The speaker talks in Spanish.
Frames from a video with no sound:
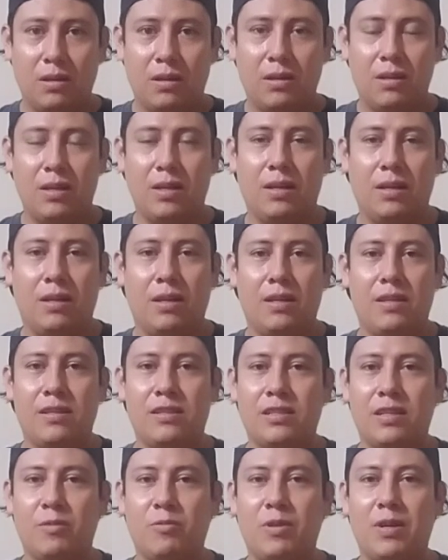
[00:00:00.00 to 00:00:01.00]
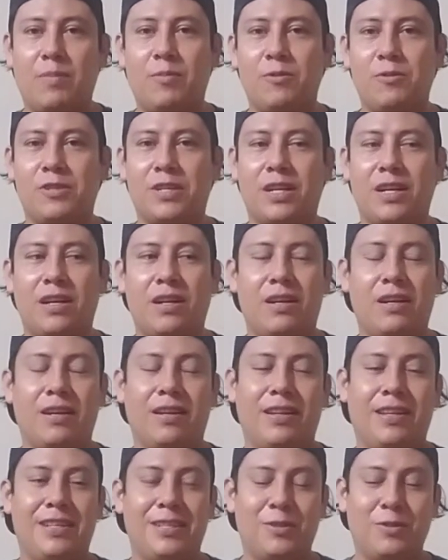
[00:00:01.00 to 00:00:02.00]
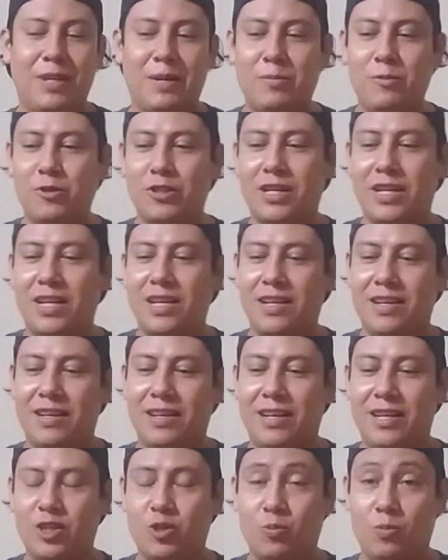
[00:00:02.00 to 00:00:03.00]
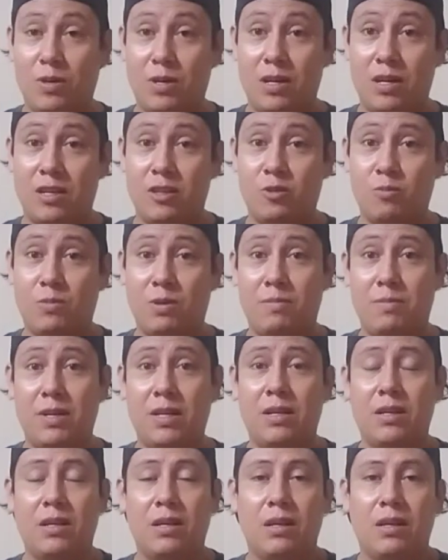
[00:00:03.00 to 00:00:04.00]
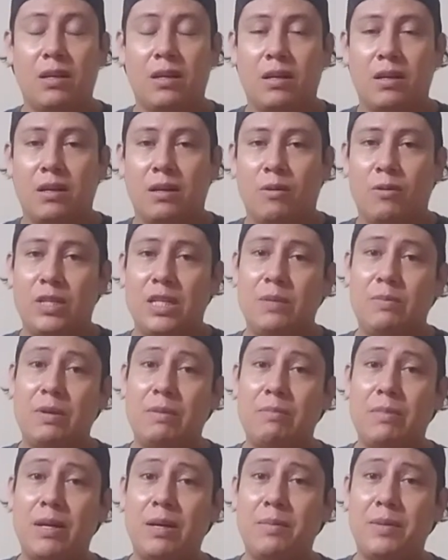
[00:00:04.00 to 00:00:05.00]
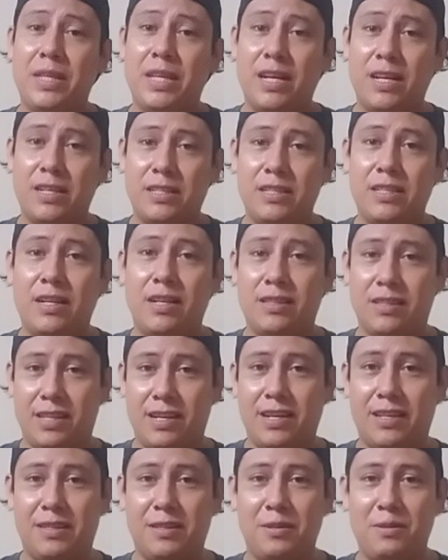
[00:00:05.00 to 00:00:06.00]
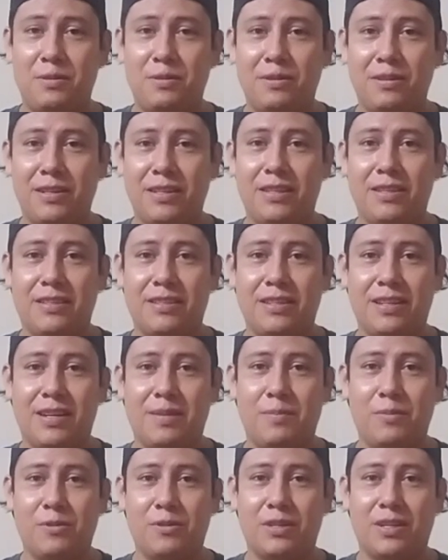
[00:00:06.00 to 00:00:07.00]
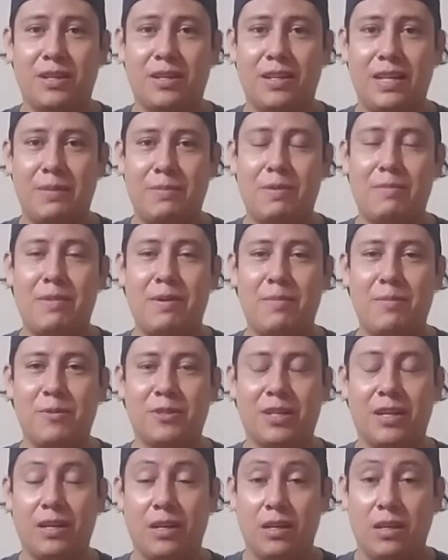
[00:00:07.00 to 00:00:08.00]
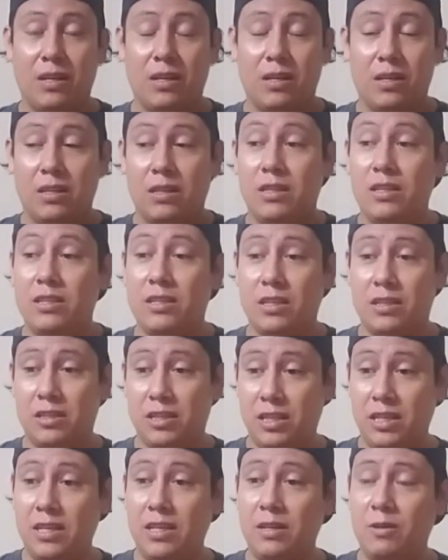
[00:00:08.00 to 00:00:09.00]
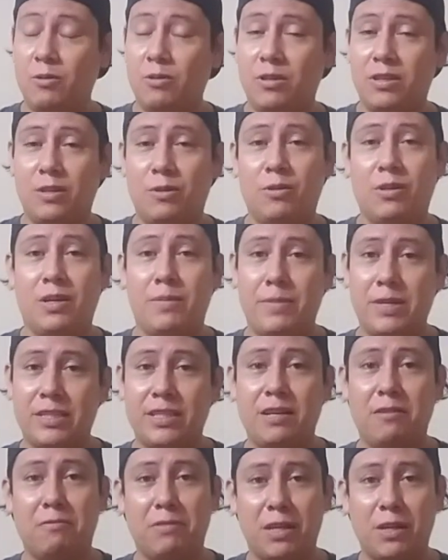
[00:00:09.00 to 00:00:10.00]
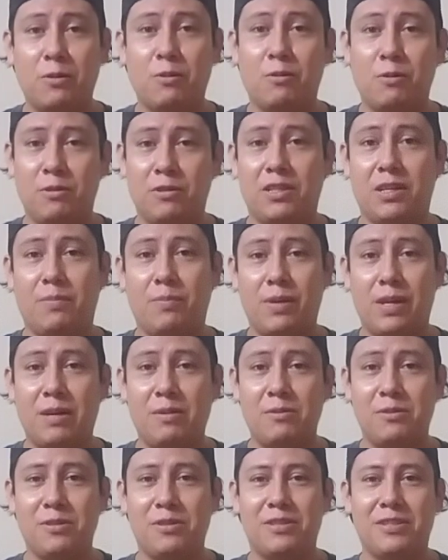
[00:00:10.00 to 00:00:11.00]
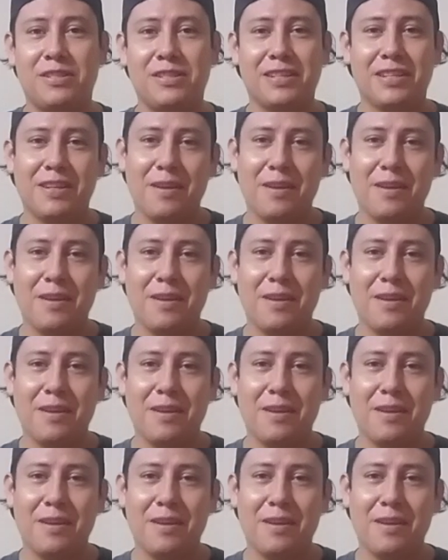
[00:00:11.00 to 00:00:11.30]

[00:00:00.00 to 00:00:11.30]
Le, dice una mosca, le dice una mosca a su, a su mamá, oye mamá, ¿me dejas ir al teatro? Y dice la mosca, la mamá mosca, dice, sí hijo, dijo, nada más ten cuidado con los aplausos.